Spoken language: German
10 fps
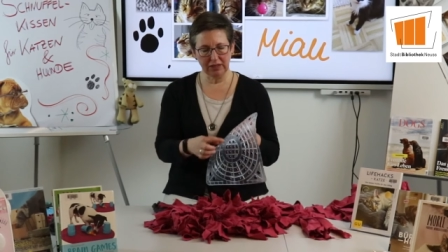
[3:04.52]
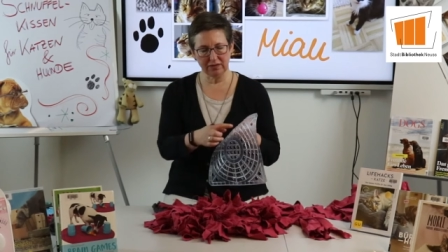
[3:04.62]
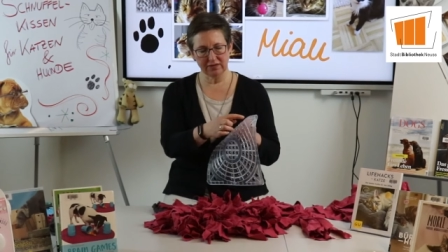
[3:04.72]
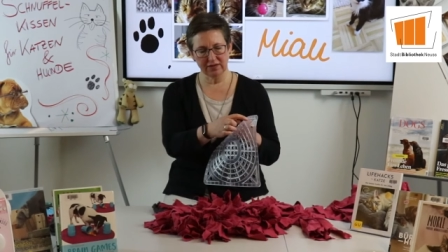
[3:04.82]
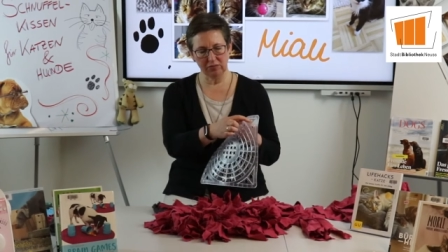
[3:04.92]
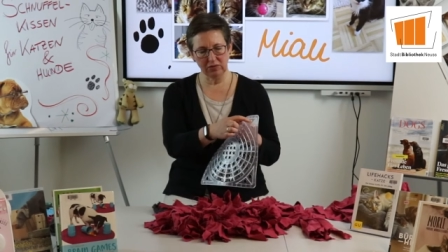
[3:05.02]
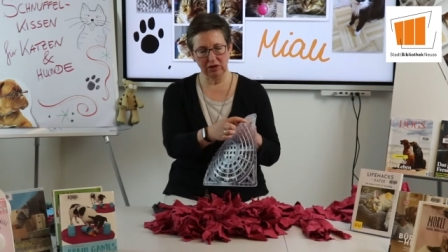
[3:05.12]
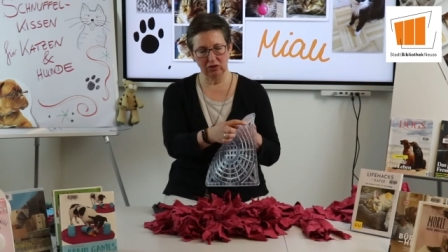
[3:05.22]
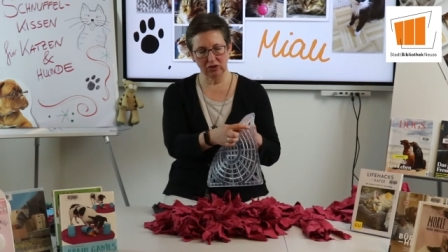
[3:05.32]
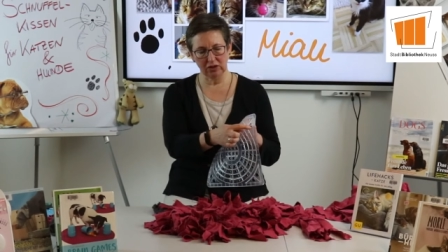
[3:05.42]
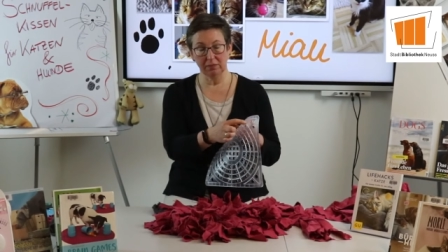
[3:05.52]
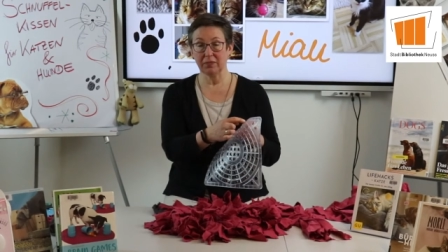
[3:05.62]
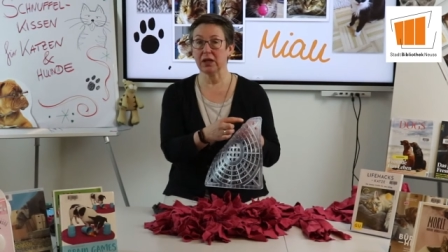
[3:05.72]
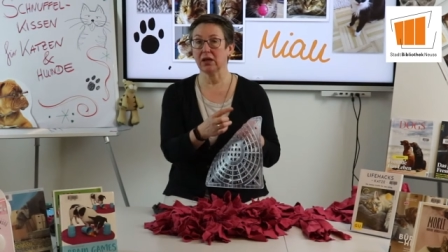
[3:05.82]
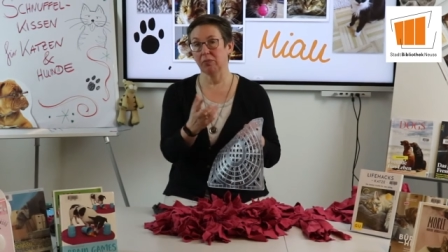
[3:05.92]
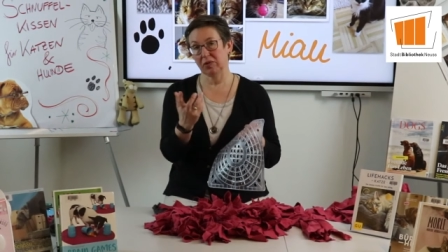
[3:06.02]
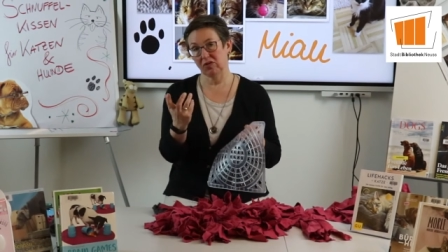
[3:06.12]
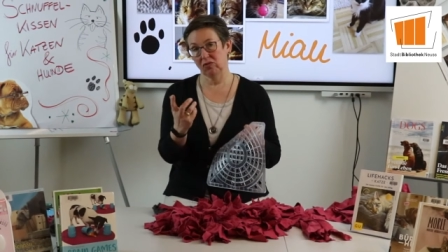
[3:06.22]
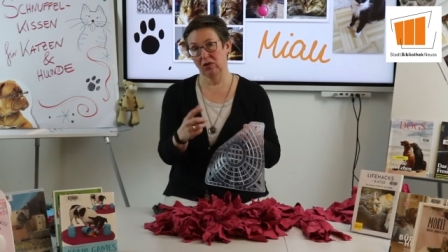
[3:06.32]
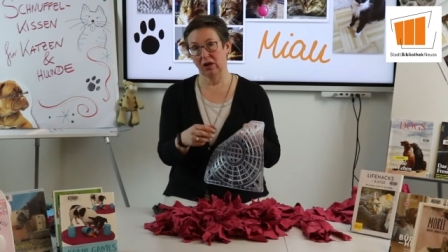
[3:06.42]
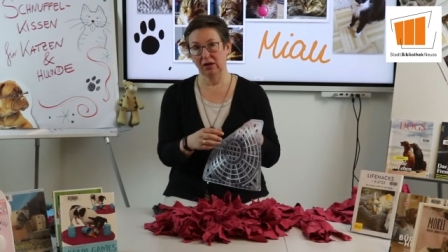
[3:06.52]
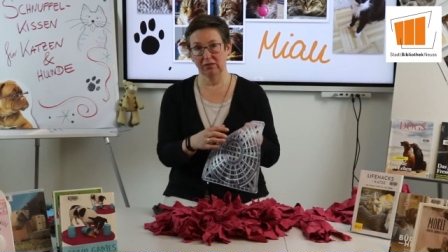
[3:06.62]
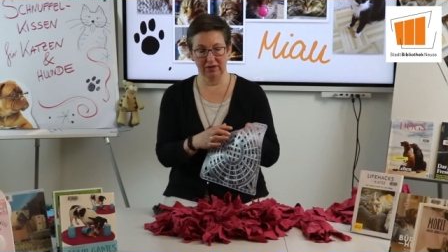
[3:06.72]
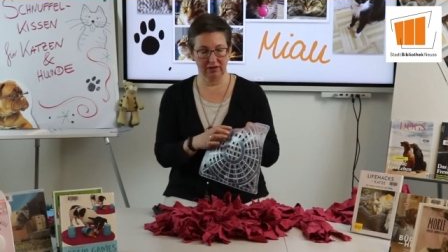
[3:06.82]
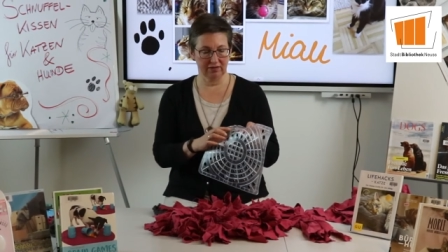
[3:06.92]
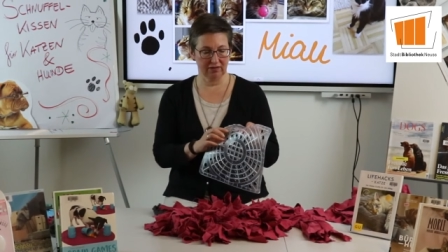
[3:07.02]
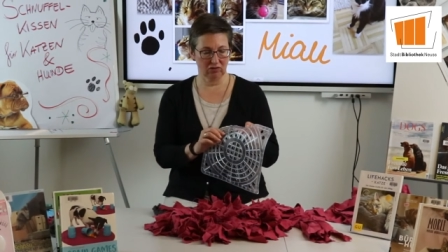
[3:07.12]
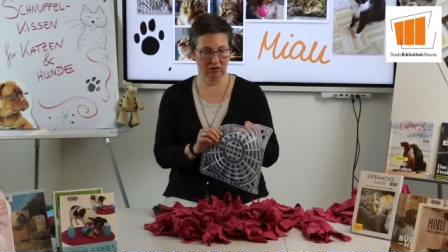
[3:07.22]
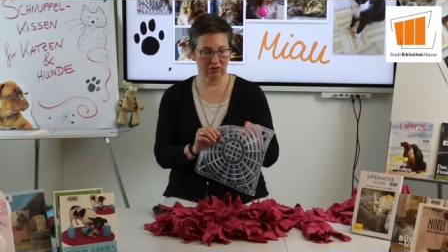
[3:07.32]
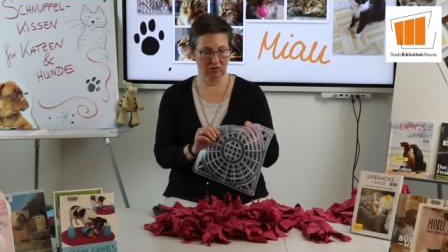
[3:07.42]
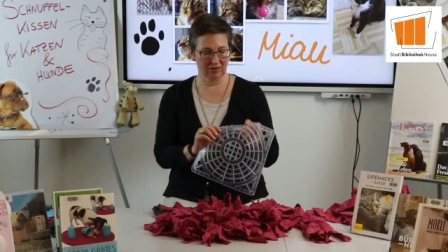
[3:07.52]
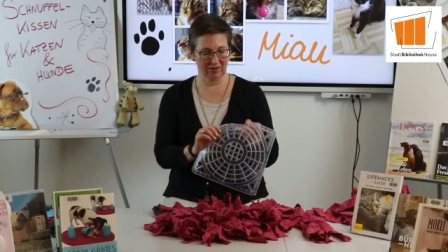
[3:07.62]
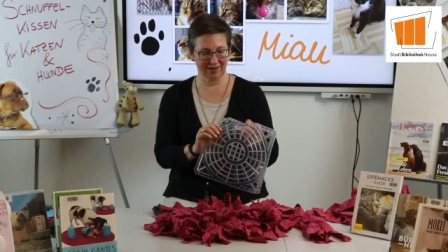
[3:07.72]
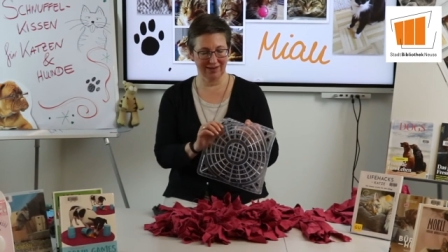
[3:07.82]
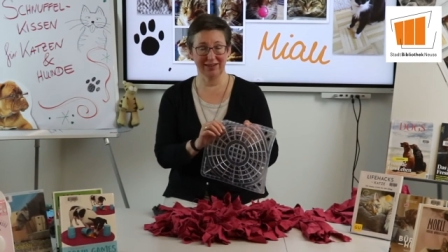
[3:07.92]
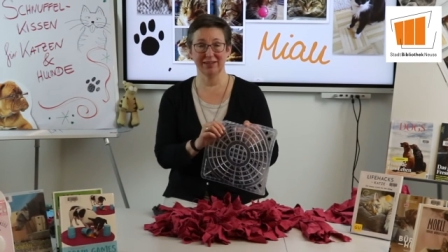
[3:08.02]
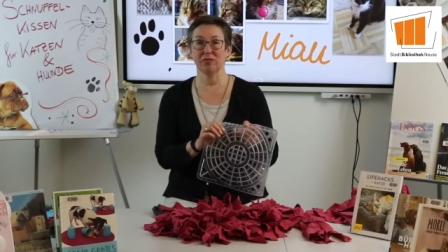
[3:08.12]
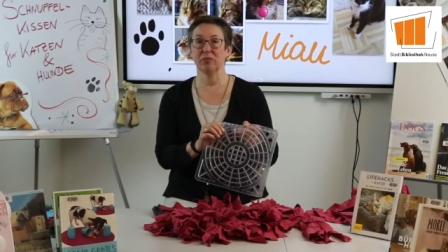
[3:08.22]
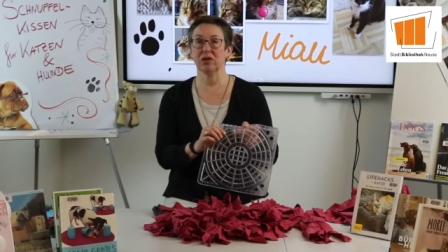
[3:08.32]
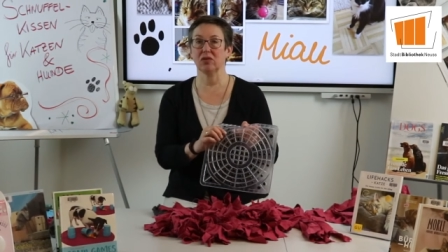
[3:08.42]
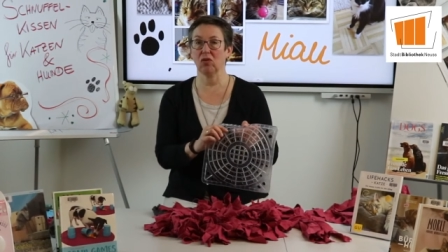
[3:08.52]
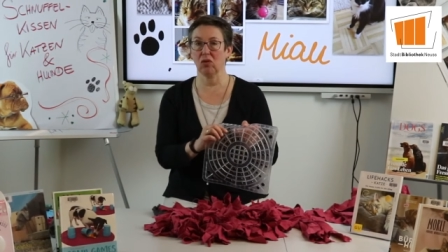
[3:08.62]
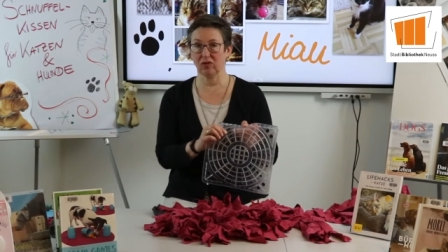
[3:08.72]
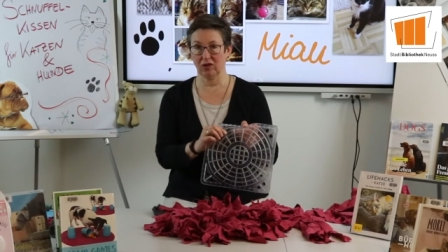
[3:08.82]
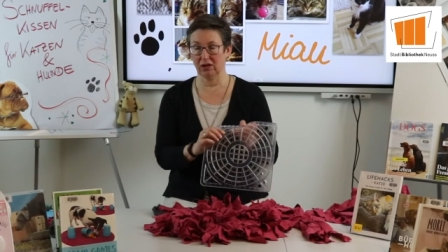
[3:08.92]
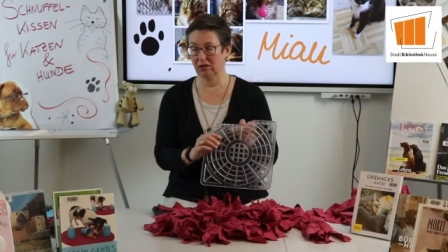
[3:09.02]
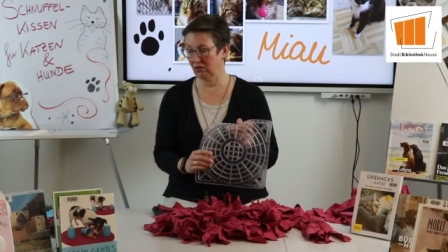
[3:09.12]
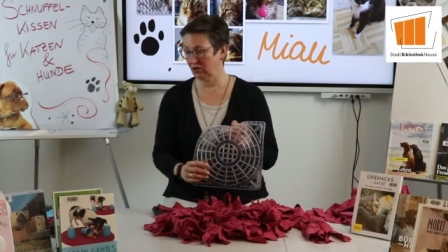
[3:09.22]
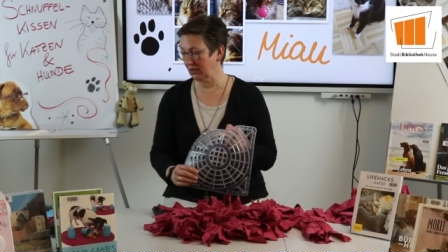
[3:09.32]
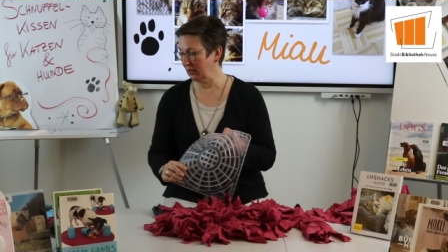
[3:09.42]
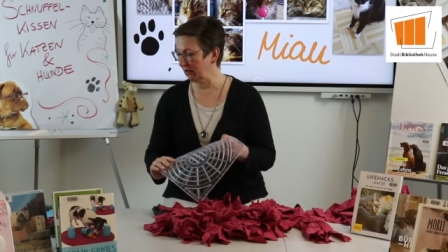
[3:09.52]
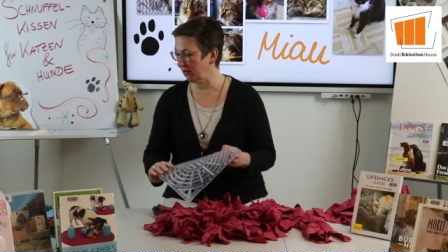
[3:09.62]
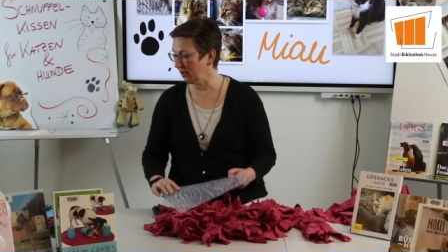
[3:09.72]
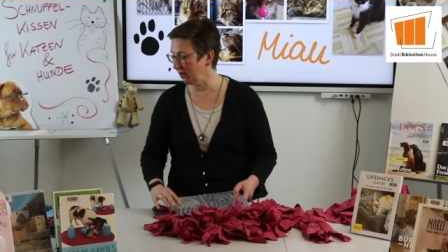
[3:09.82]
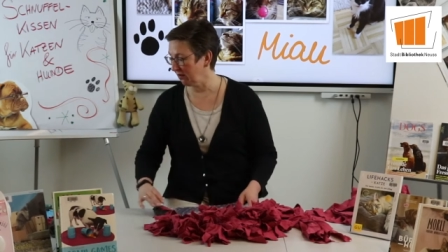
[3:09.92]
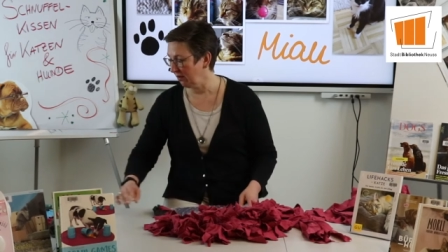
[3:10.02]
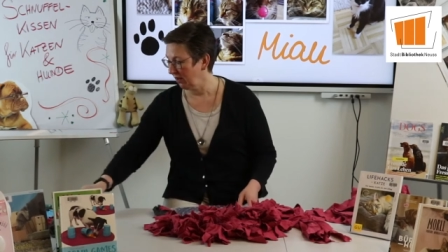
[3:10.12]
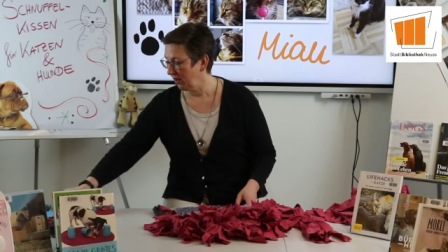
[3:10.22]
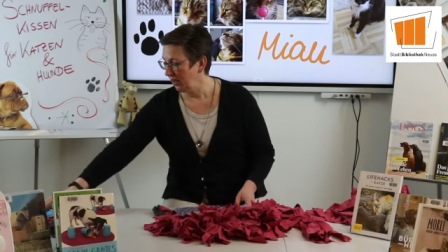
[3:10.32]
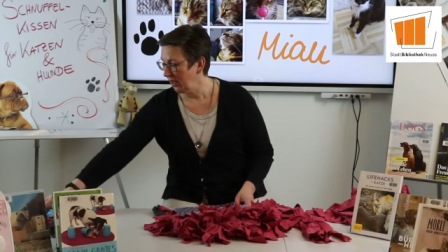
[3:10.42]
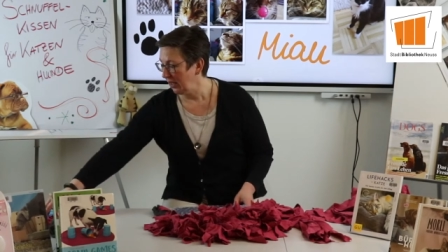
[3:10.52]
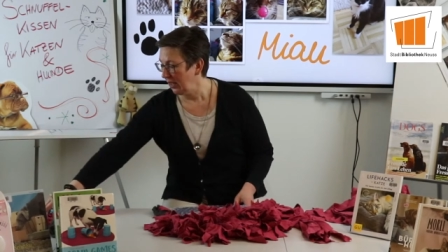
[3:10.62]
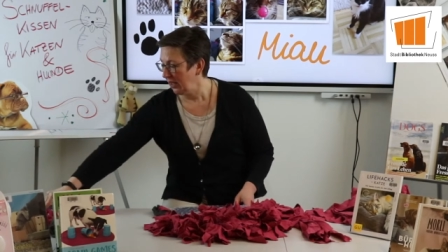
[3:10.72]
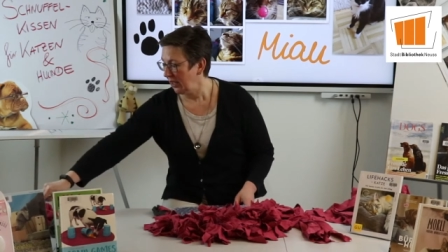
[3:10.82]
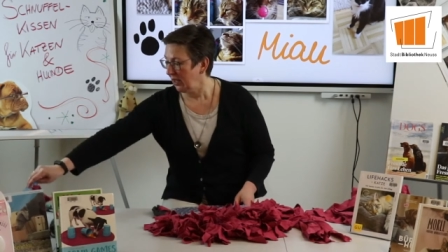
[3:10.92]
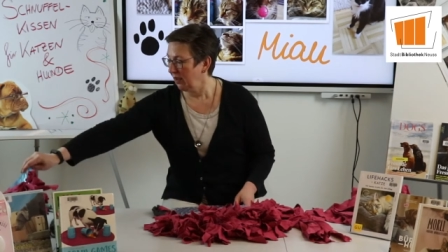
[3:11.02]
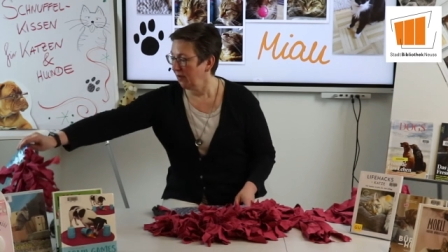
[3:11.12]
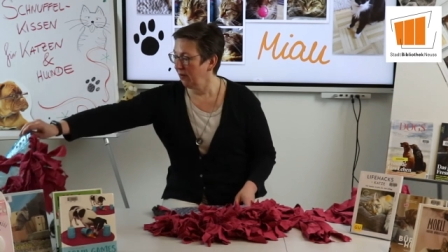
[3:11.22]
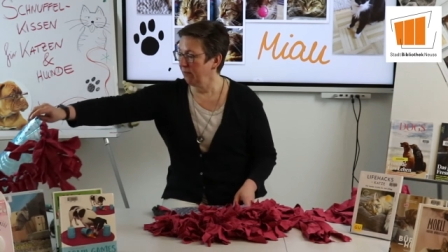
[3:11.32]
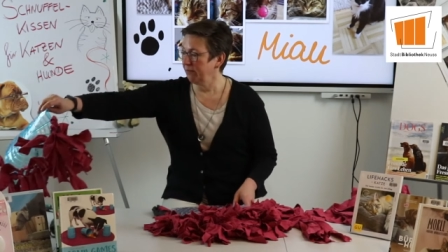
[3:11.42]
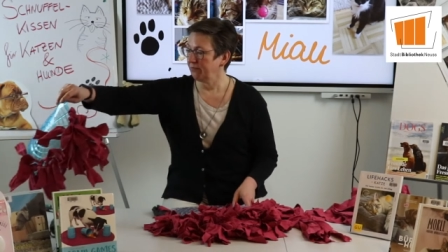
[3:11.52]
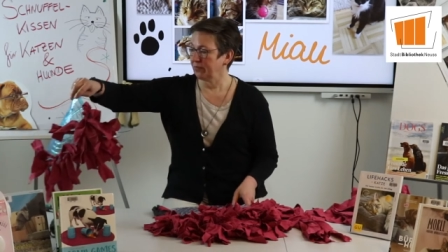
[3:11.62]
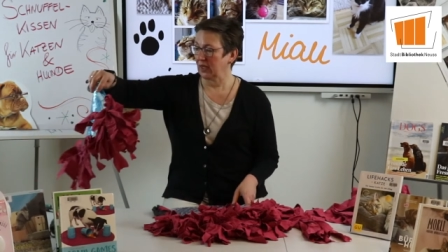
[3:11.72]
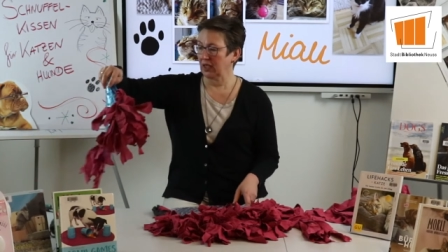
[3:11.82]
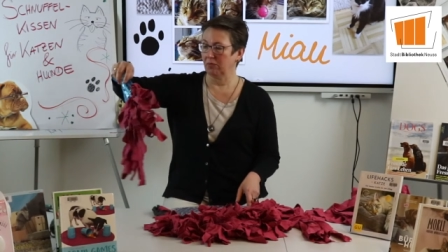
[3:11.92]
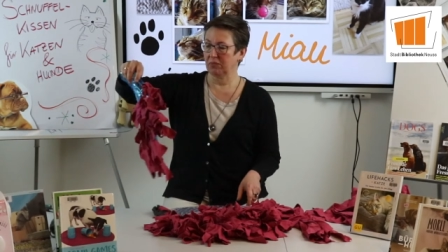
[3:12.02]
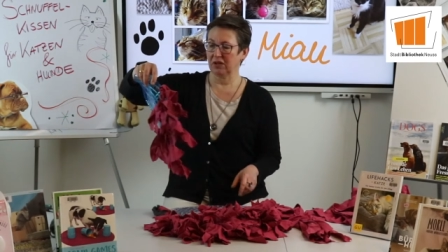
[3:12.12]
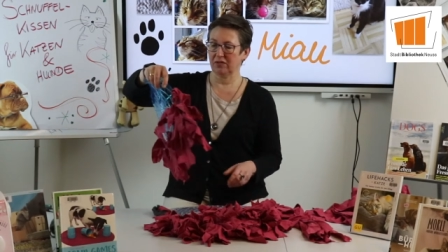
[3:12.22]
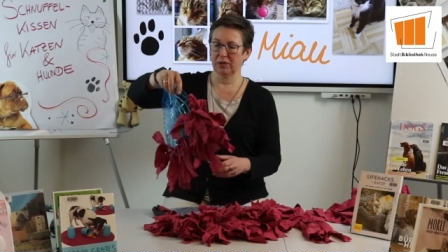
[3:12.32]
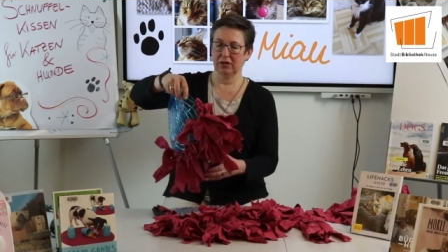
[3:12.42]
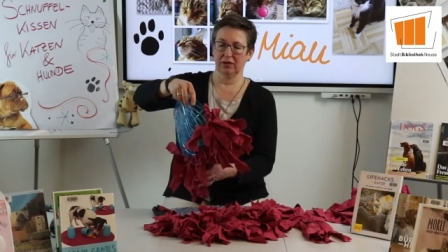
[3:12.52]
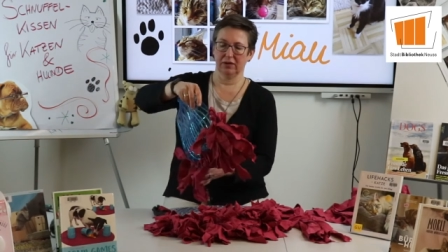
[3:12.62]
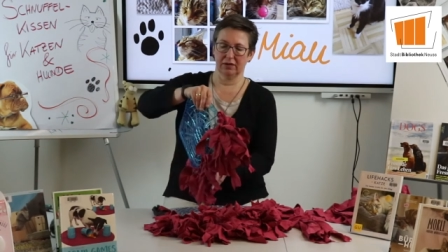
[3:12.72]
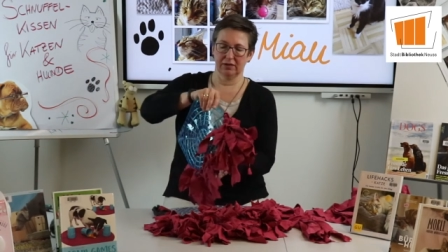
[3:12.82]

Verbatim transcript: meistens haben die Löcher. Ich habe jetzt nur gerade während des Lockdowns keines mit größeren Löchern gekriegt. Ähm, ich habe das mal